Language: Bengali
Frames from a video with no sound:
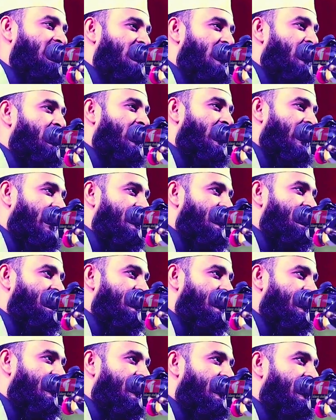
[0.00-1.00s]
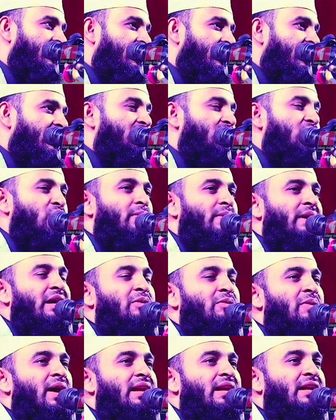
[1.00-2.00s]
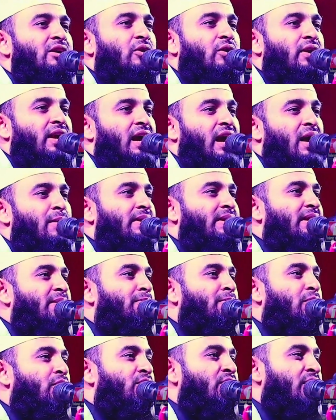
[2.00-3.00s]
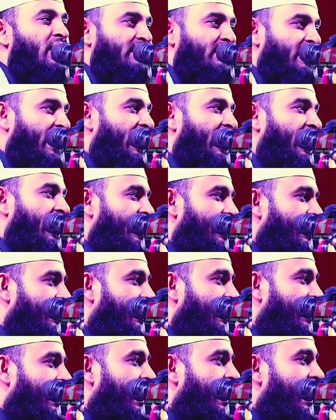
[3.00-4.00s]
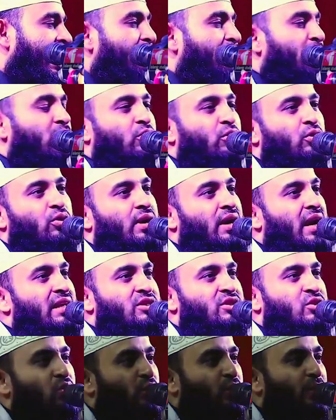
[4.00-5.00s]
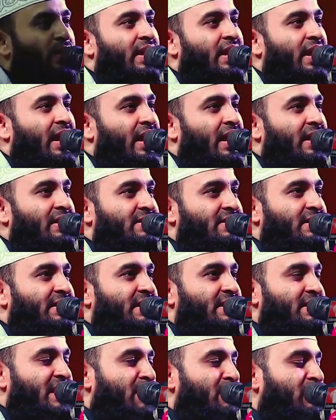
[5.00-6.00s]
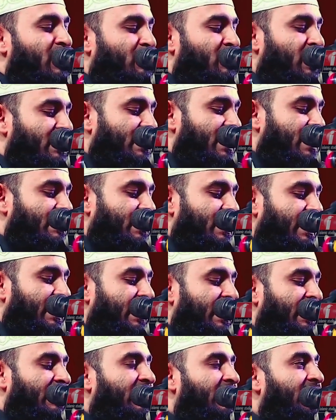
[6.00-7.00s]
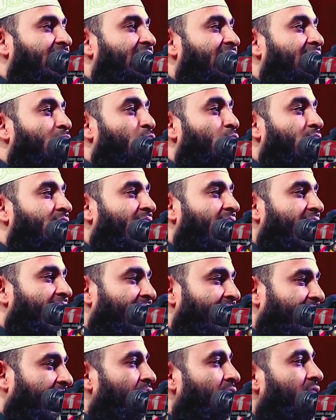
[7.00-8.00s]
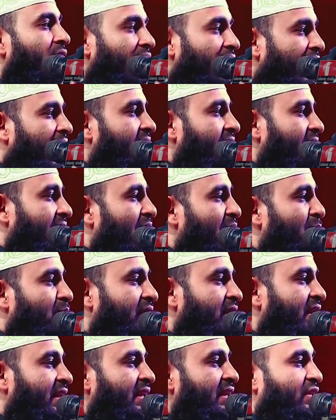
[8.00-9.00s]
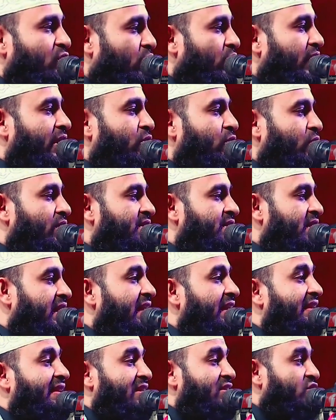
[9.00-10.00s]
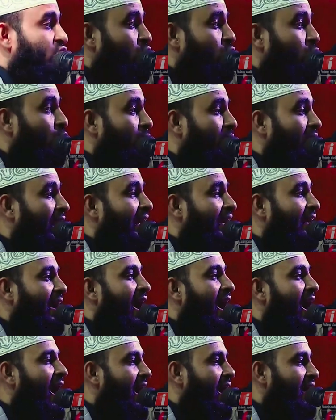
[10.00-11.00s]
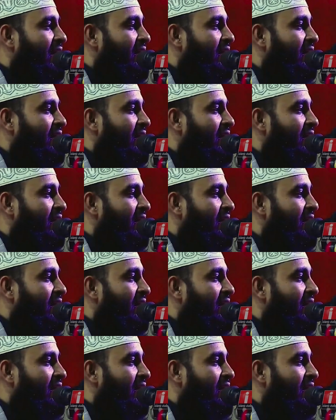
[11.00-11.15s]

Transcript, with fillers: ঝামেলা আছে এজন্য মেহরবানি করে আমাদের বোনরা যারা এমন কোনো কাজ করবেন না যেটা স্বামীর মেজাজকে খিটখিটে করে দেয় কারণ আল্লাহ তালা আপনাদেরকে তৈরি করেছে লিতাসকুন ইলাইহা